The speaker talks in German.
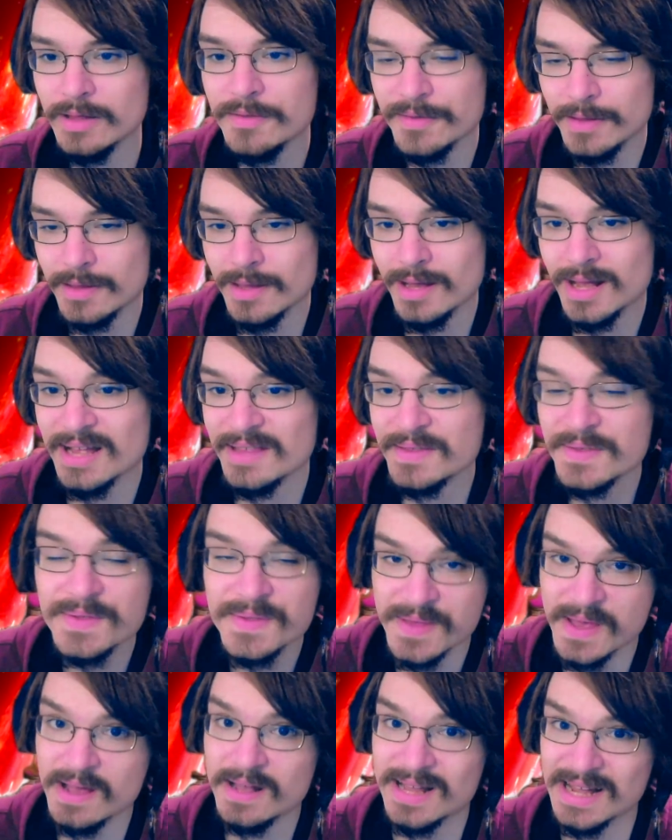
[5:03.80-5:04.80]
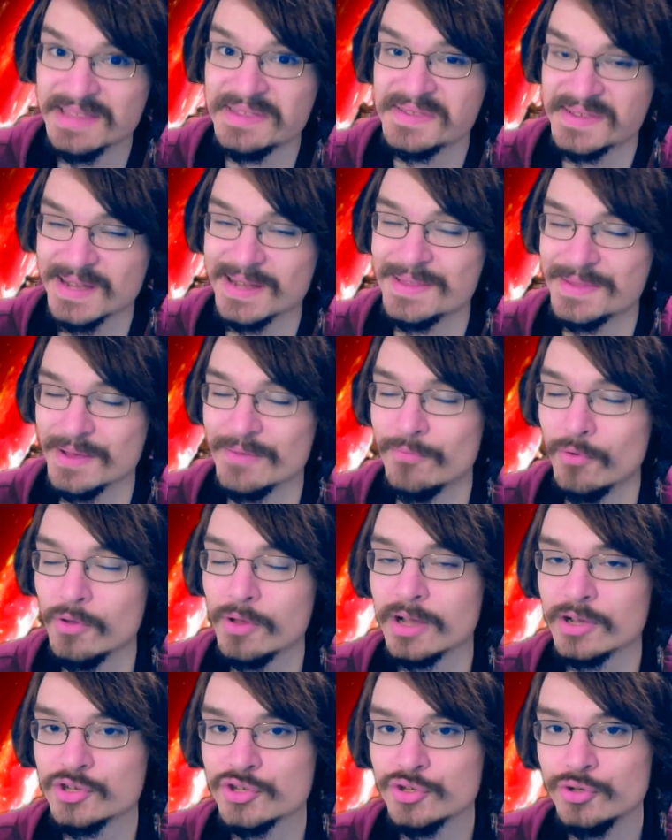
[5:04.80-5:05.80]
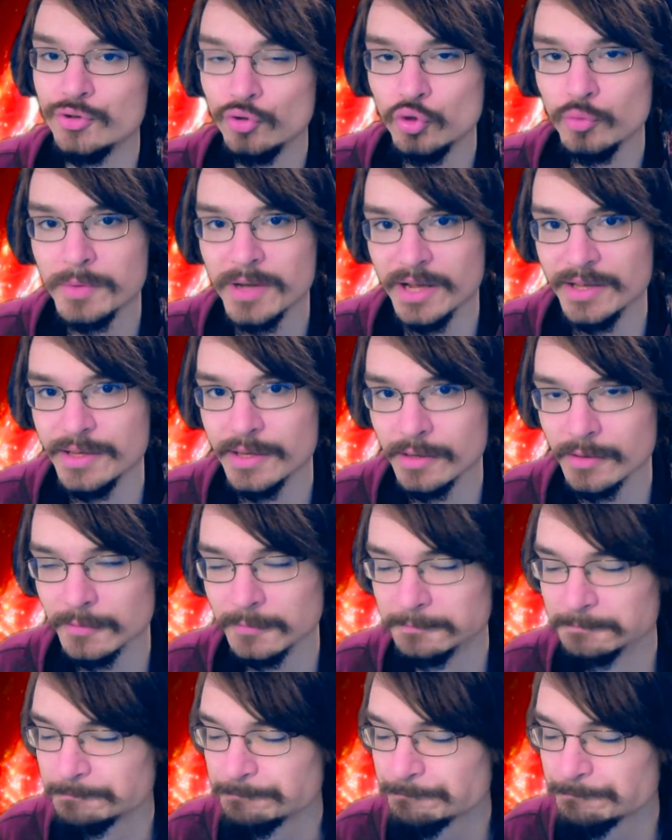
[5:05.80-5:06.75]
in seiner ganz, ganz, ganz erfolgreichen YouTube-Karriere.